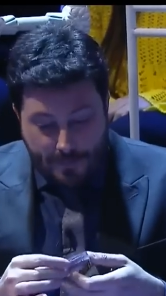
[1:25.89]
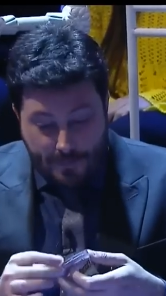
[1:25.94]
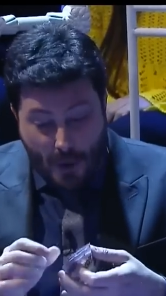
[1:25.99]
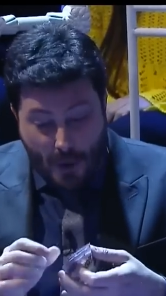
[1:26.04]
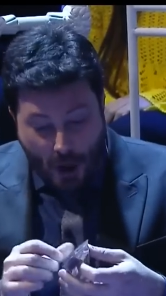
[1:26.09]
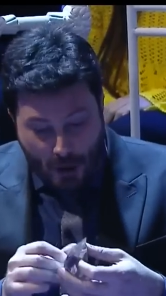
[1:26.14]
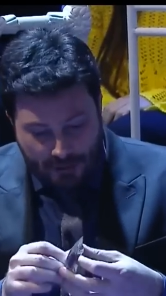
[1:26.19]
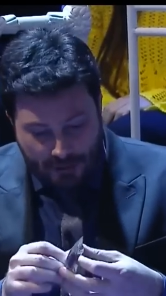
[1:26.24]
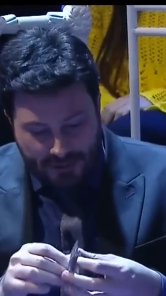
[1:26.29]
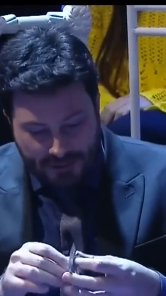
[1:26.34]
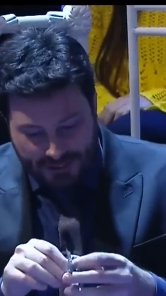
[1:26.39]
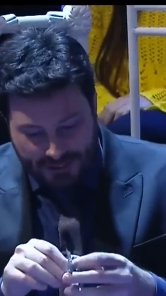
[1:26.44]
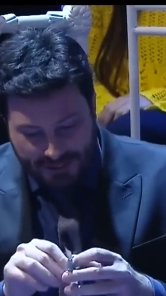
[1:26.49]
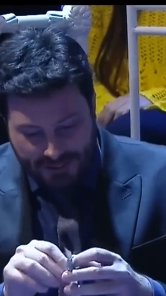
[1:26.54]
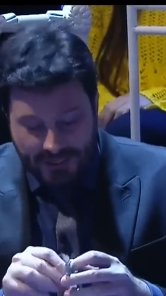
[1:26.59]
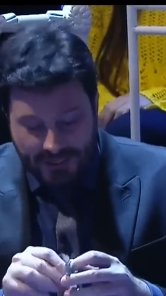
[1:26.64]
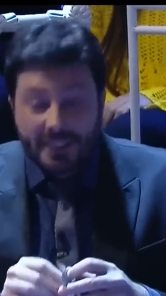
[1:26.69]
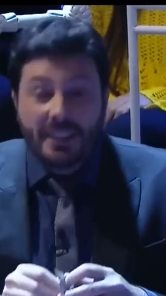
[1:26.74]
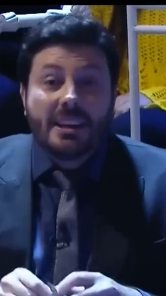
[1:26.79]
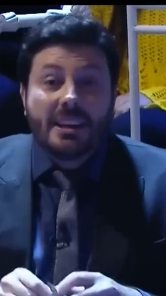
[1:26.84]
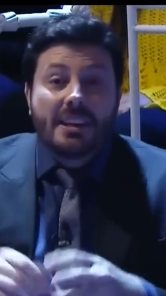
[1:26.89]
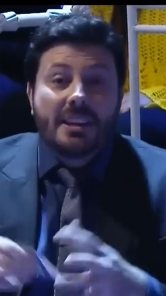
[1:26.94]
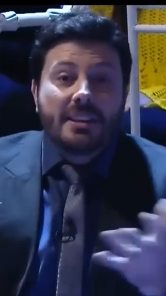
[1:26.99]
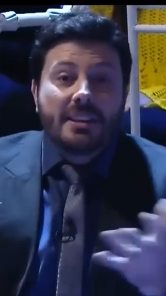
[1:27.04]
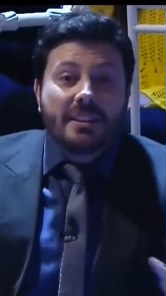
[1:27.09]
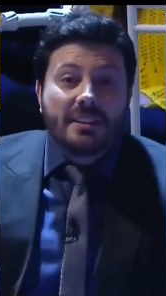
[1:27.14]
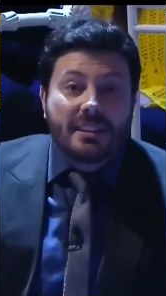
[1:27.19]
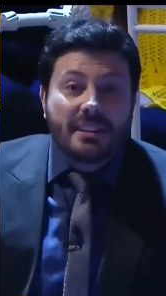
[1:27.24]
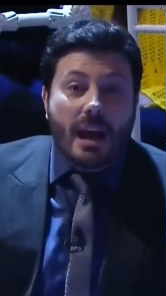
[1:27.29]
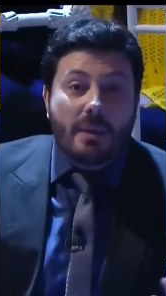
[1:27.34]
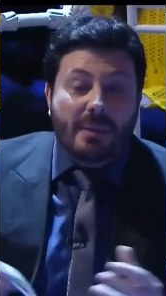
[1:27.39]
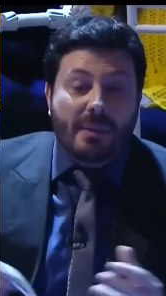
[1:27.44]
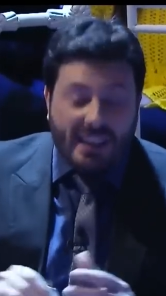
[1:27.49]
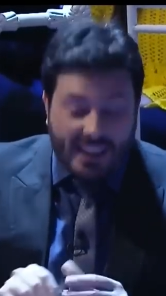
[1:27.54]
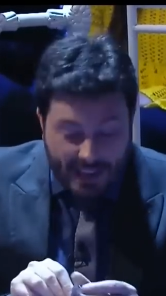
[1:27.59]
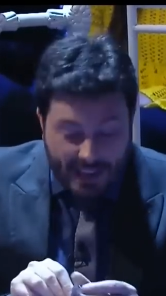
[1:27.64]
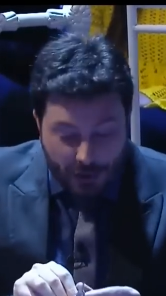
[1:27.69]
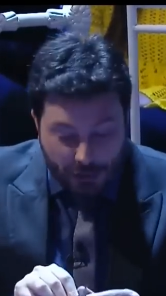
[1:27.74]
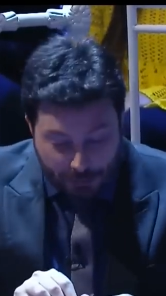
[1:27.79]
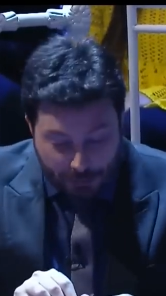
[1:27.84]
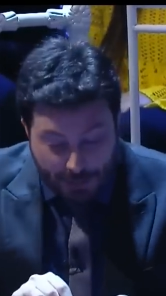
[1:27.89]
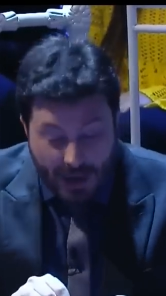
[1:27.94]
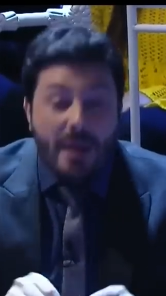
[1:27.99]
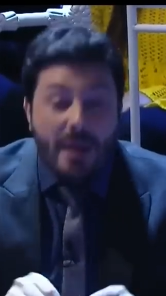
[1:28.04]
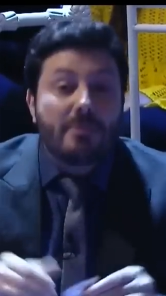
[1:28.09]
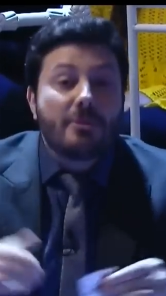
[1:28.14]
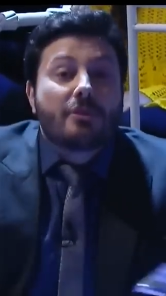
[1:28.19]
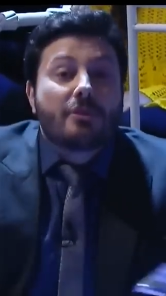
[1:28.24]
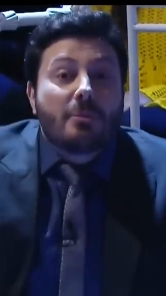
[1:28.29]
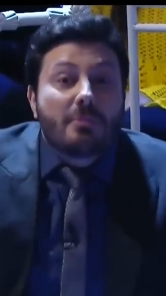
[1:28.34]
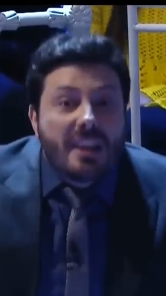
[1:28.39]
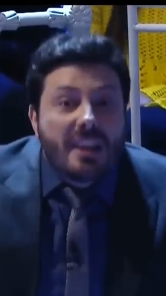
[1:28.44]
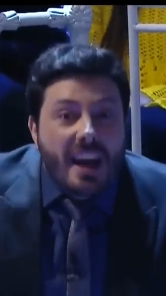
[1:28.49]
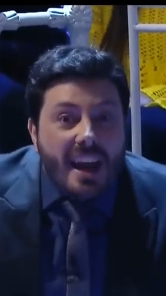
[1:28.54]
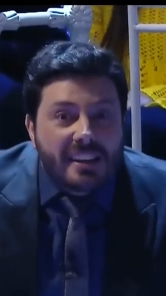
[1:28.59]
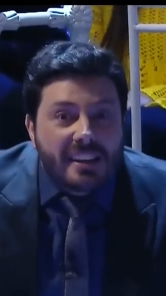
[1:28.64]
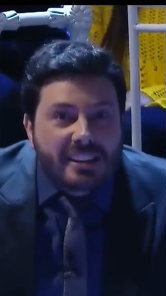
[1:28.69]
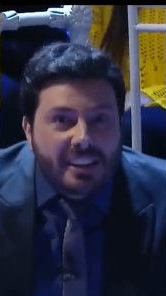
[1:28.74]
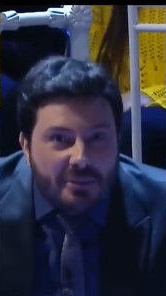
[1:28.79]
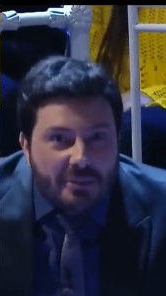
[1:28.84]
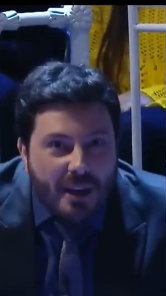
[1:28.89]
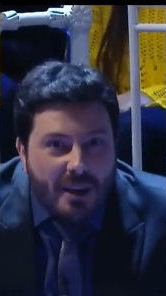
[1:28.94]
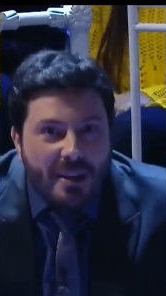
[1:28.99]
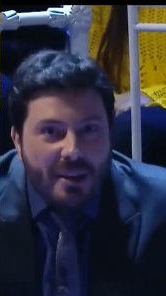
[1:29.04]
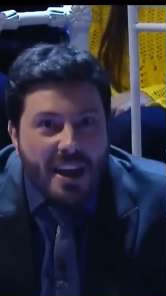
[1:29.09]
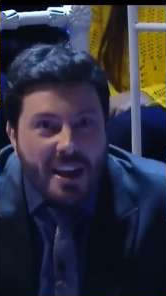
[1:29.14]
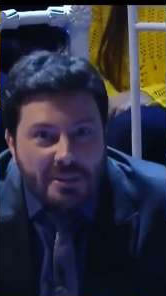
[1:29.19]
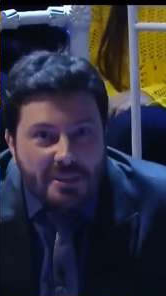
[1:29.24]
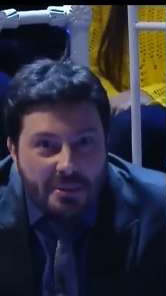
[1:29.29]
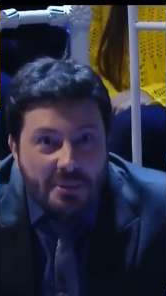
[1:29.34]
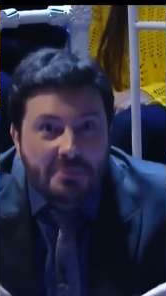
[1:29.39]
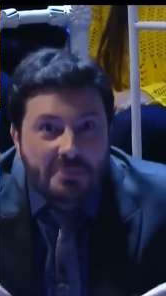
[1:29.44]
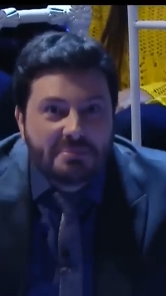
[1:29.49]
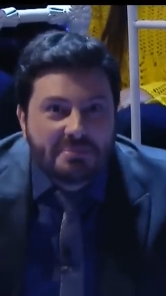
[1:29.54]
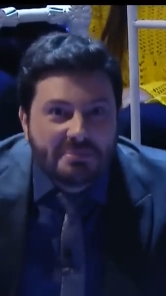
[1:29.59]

Bom, se é pra ganhar os prêmios, vamos nessa, não é mesmo?